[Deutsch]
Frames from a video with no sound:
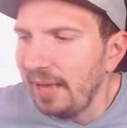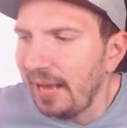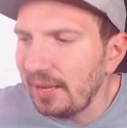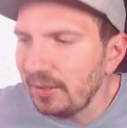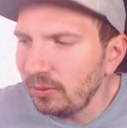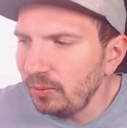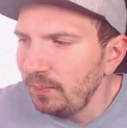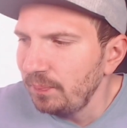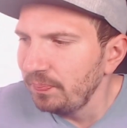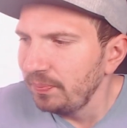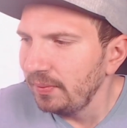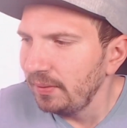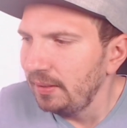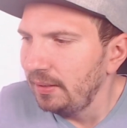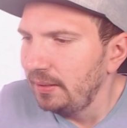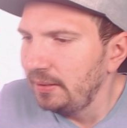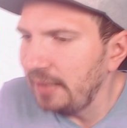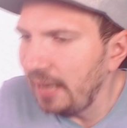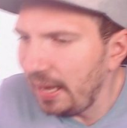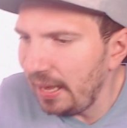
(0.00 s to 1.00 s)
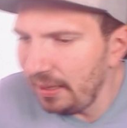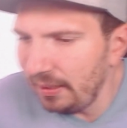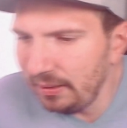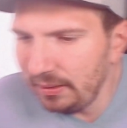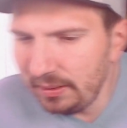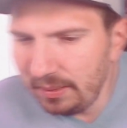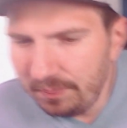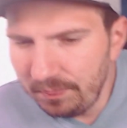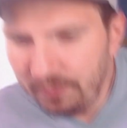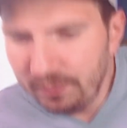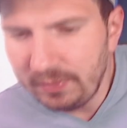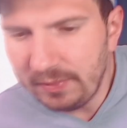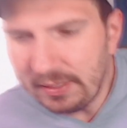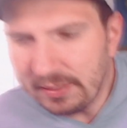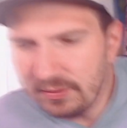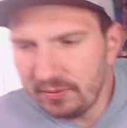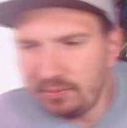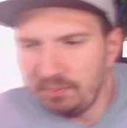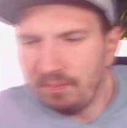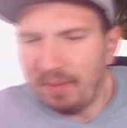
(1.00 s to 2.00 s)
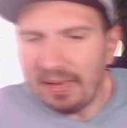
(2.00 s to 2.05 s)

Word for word: Also ja, ähm, das